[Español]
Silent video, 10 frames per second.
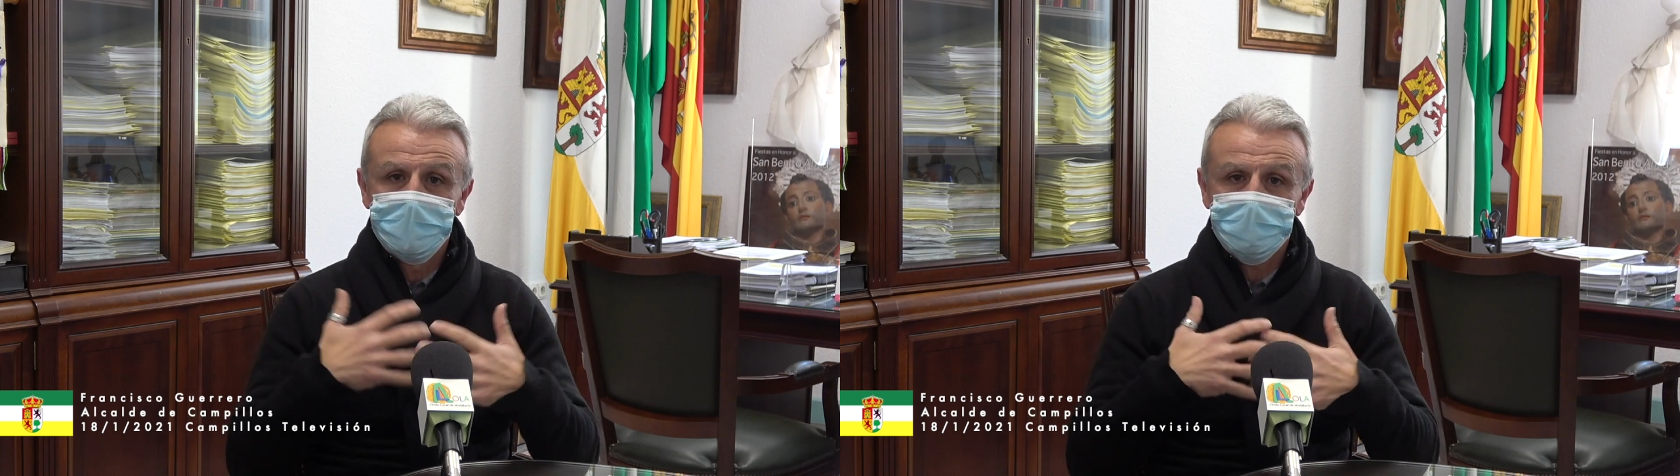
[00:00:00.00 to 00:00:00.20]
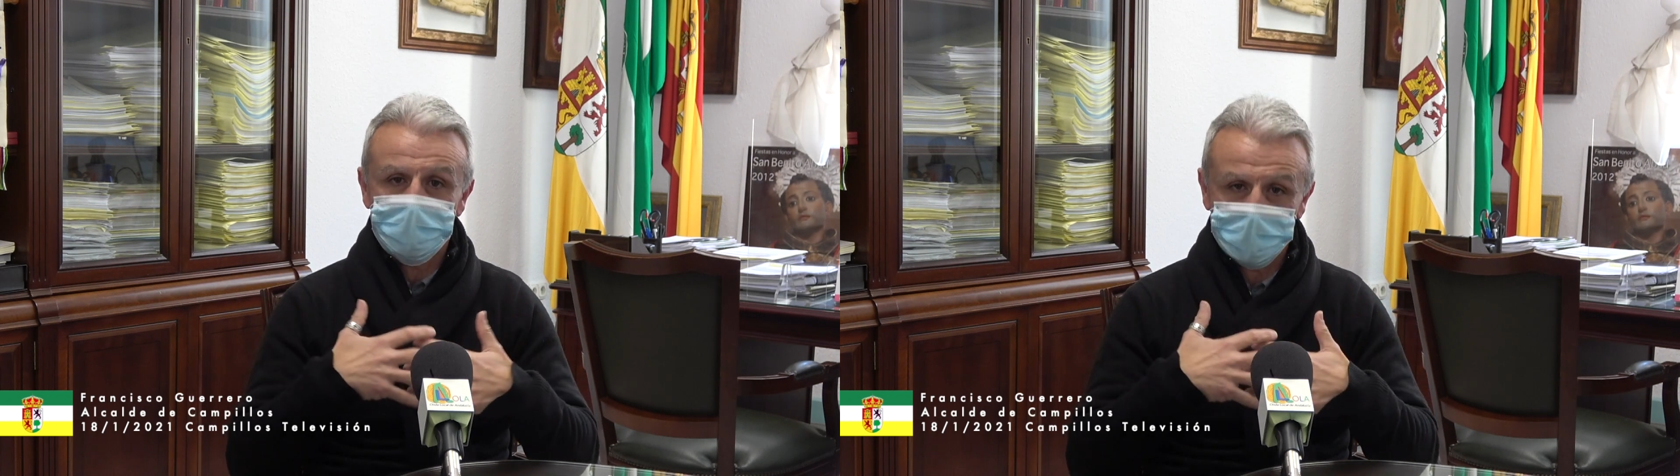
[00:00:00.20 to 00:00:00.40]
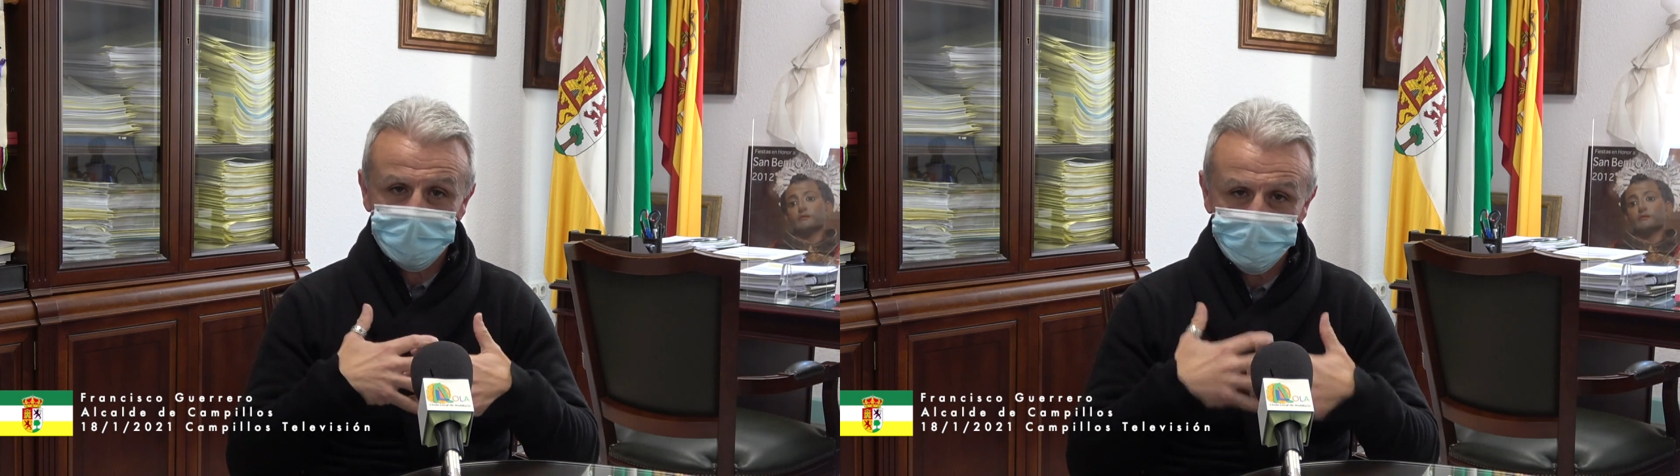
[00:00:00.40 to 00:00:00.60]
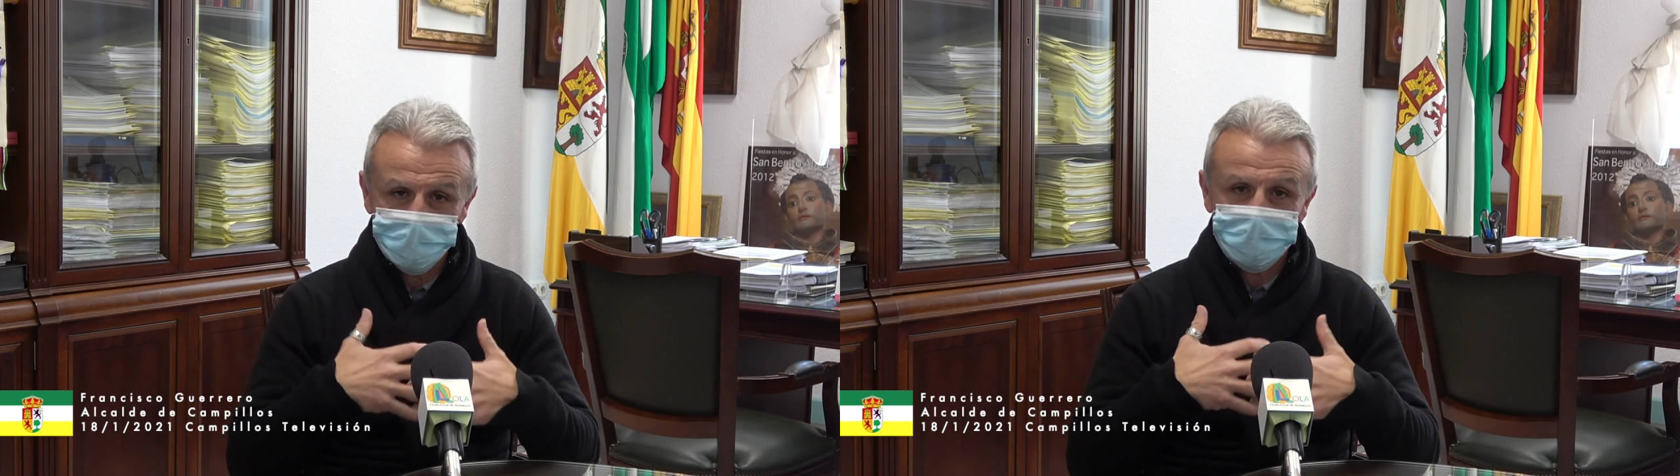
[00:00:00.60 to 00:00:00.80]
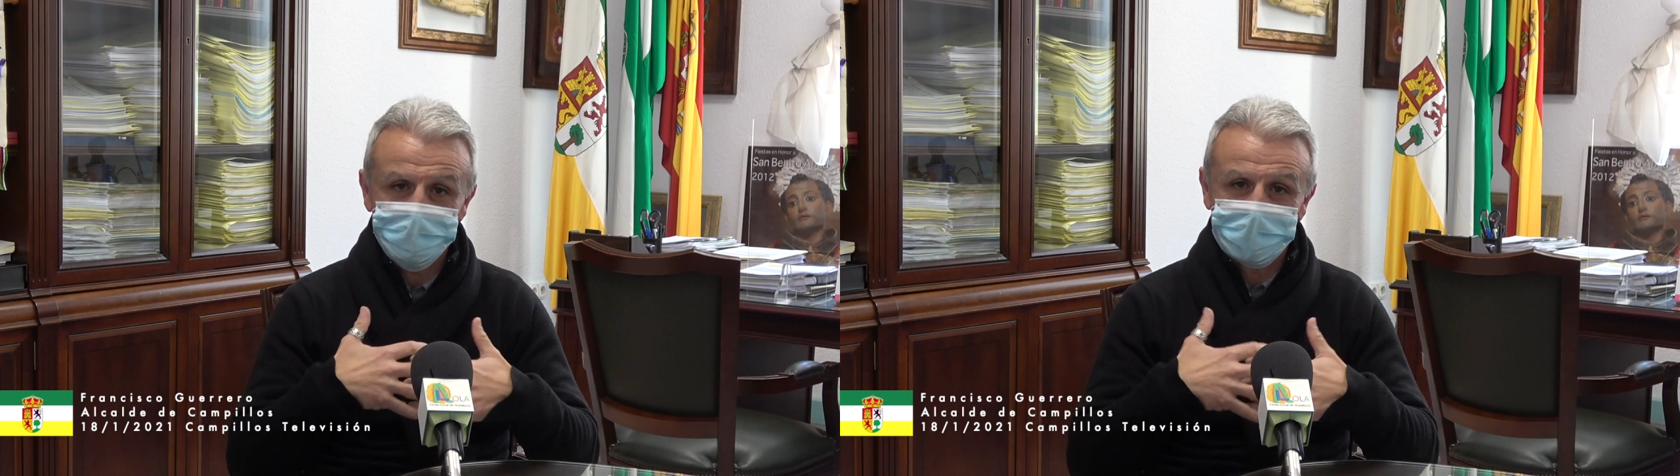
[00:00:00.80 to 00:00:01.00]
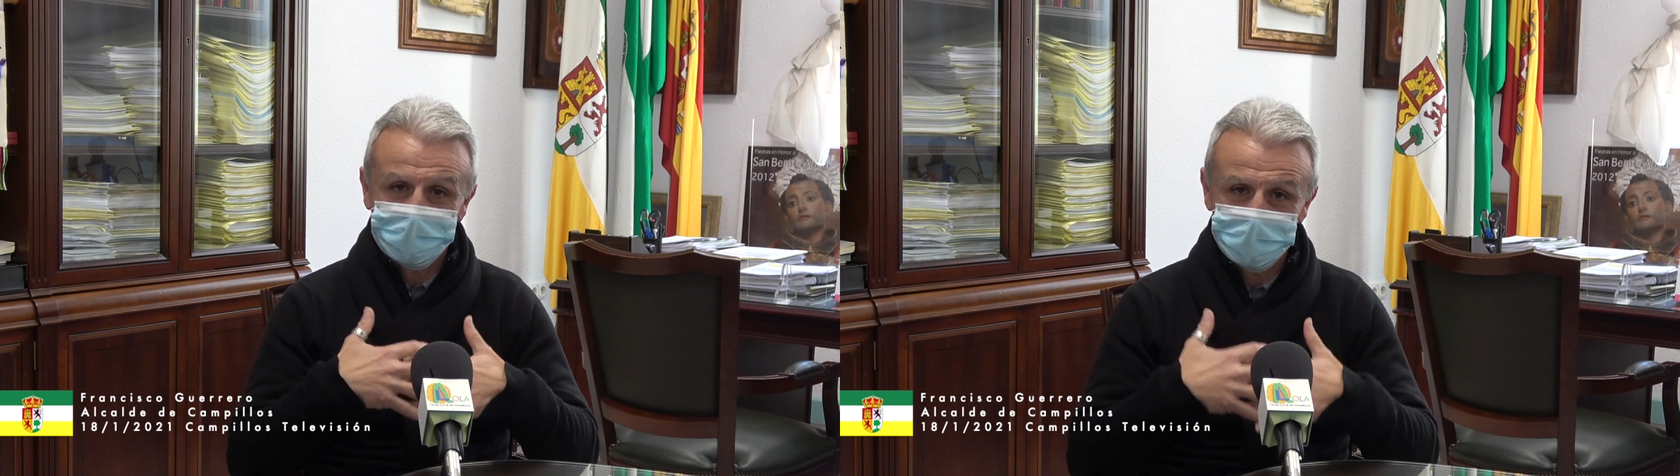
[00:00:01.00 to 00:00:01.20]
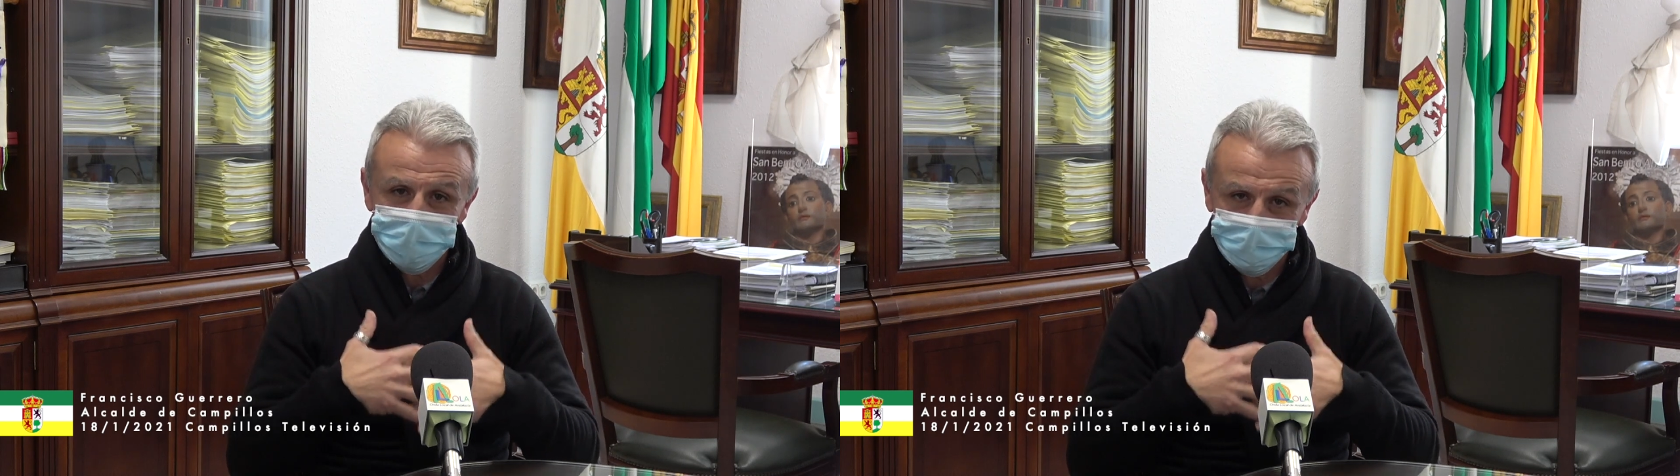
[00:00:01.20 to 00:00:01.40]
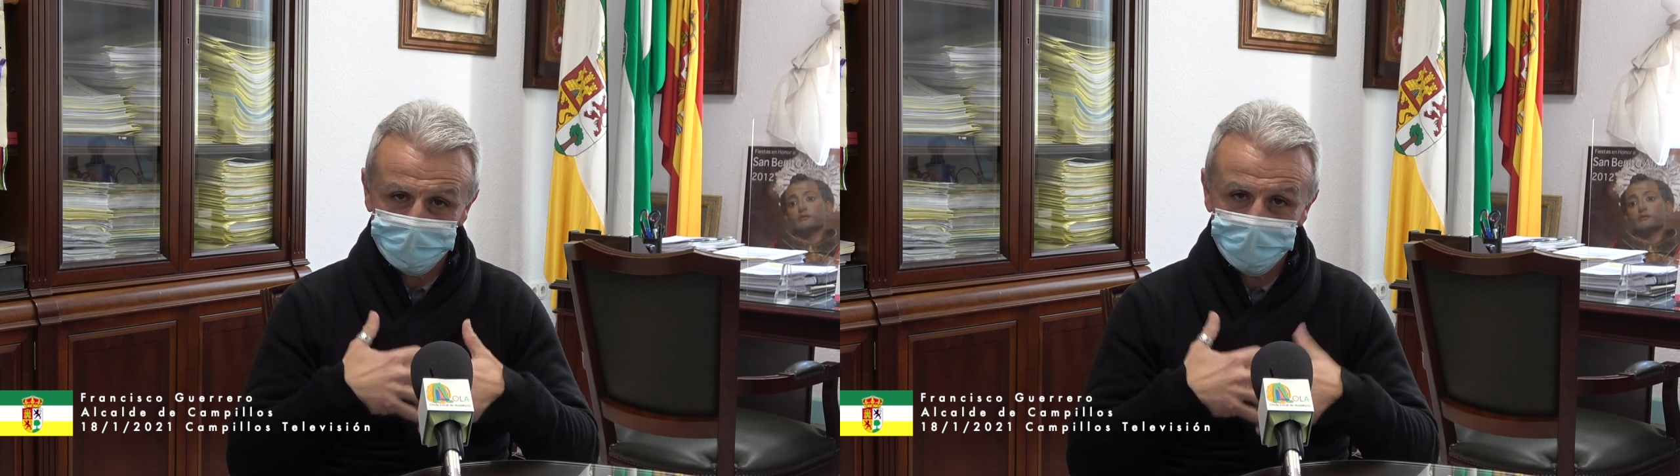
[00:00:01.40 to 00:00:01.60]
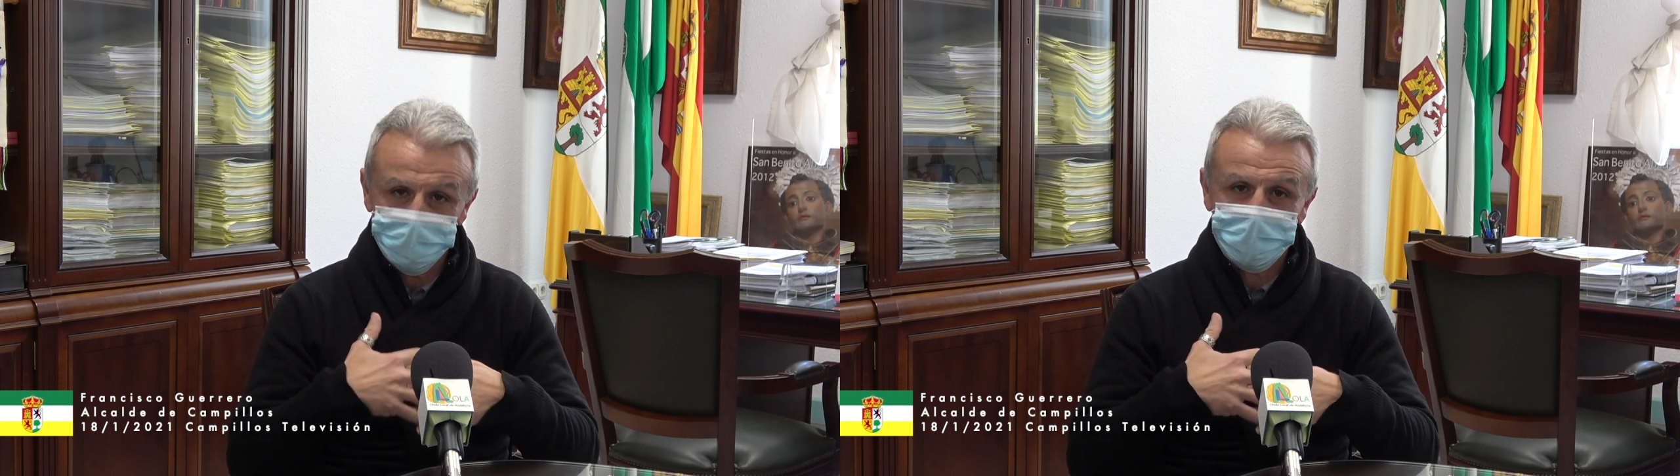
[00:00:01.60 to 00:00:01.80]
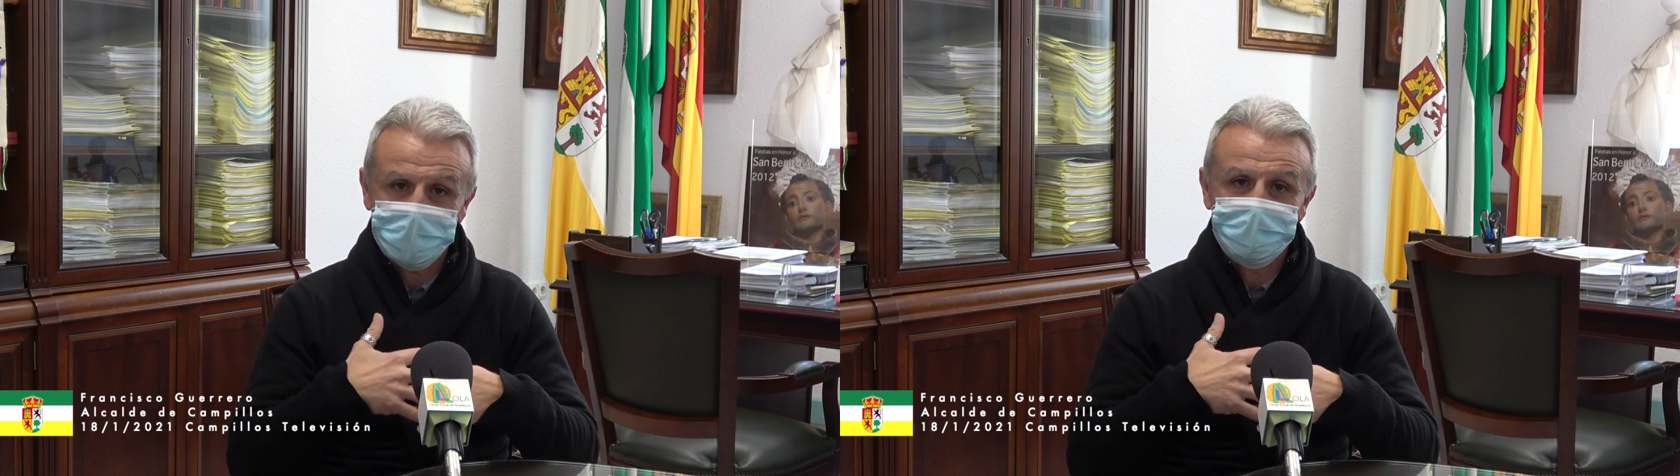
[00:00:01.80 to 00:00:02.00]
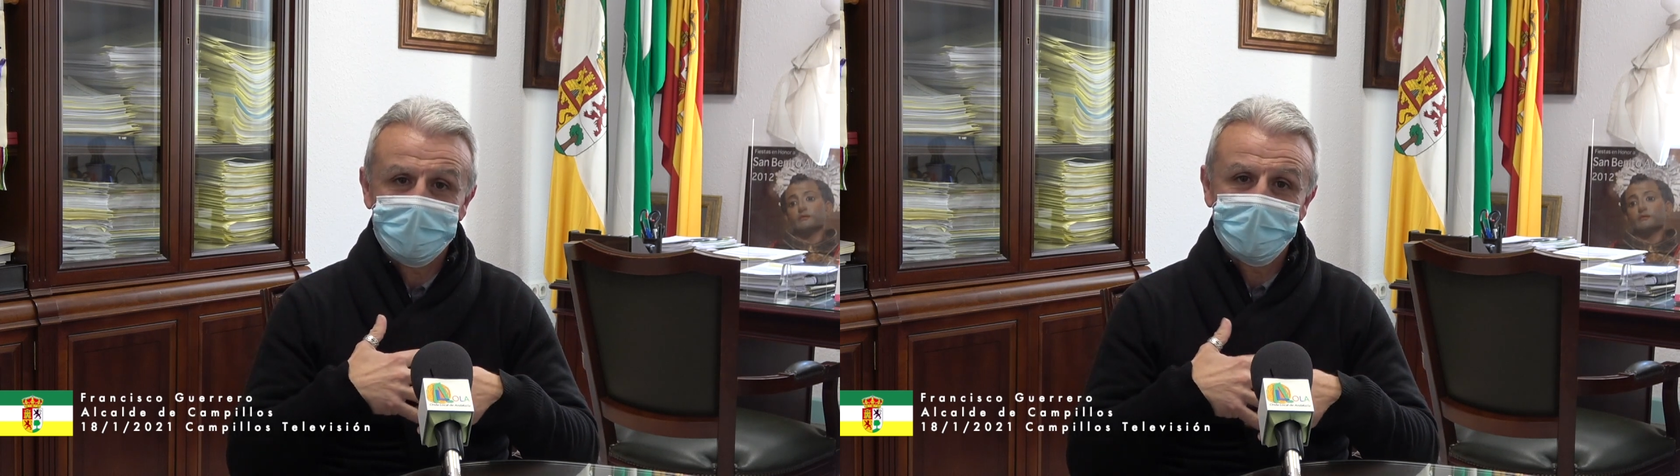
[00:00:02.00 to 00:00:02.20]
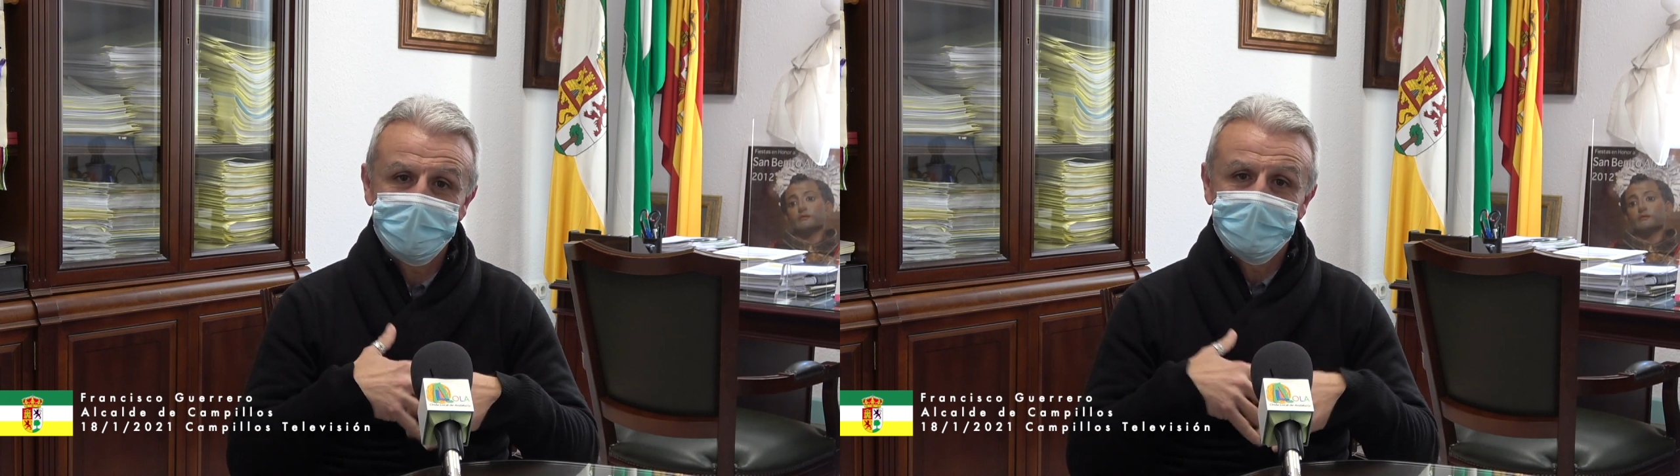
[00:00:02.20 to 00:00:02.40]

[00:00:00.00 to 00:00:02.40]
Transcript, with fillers: porque en definitiva, dada la situación de gravedad,